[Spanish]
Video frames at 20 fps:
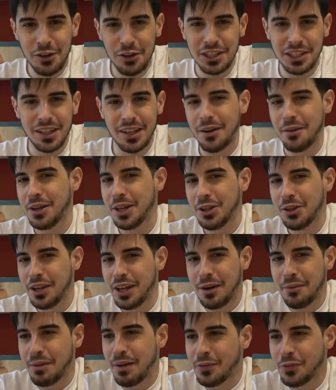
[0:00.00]
lo que estaba viendo y
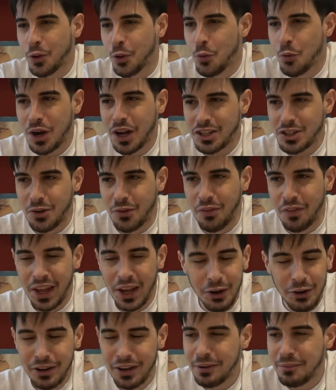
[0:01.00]
era en plan todo un
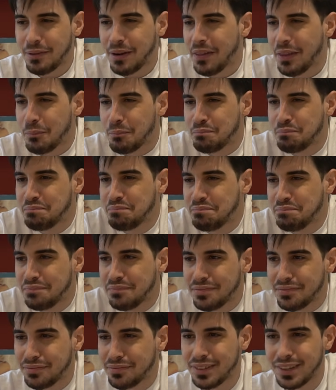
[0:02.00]
cachondeo, era en plan de...
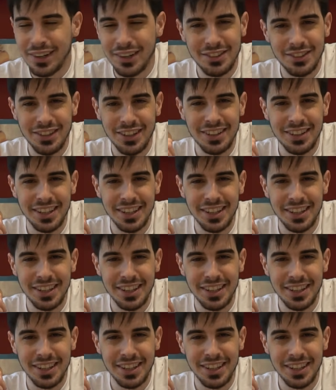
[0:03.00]
No estoy